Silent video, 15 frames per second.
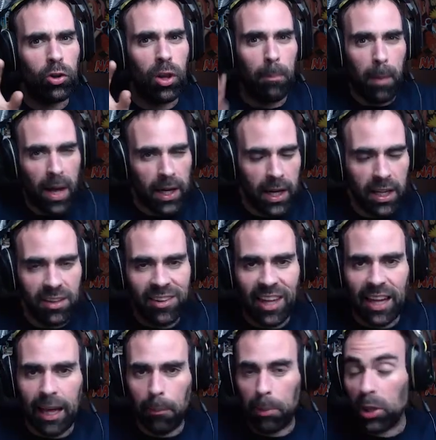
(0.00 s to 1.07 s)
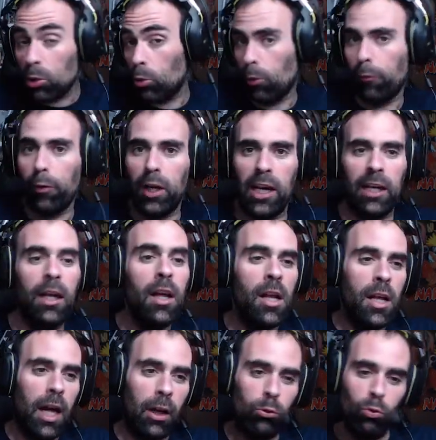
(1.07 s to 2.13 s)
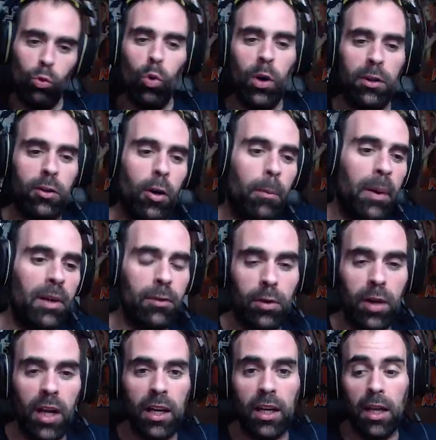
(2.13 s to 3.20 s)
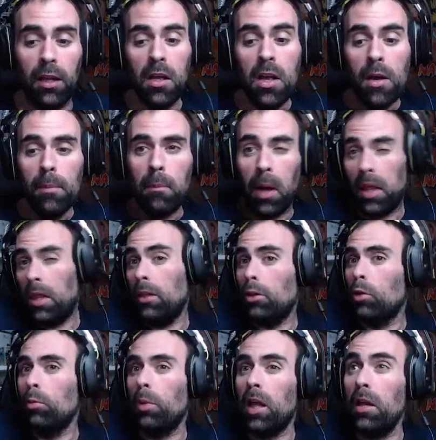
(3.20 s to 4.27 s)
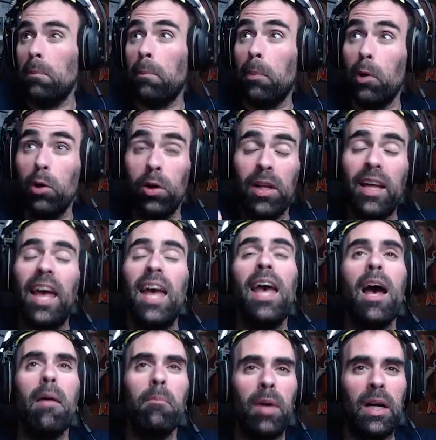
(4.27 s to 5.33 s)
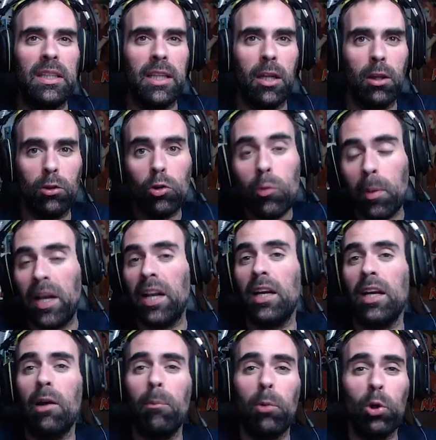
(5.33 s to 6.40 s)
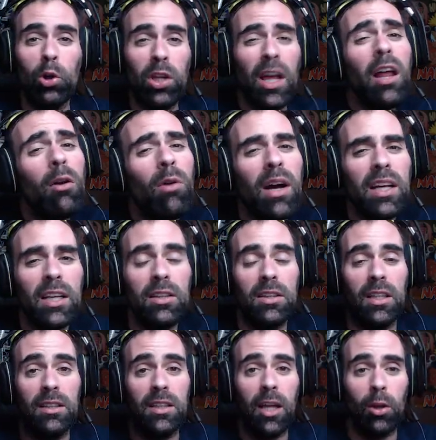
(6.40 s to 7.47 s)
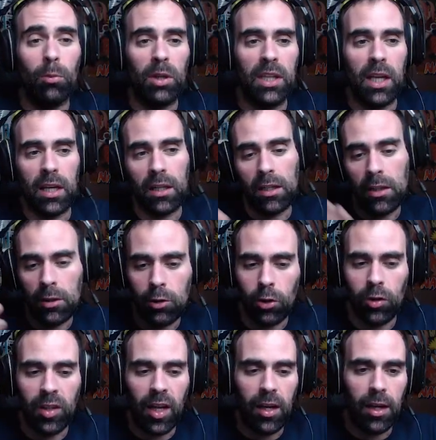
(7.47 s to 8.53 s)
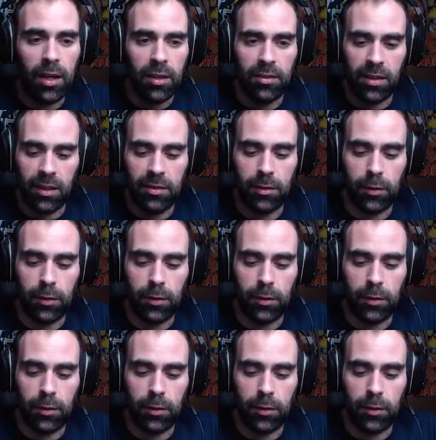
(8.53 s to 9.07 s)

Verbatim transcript: depara este capítulo final a nuestro personaje va a descubrir por qué han matado a su pareja por qué lo han intentado matar y todas esas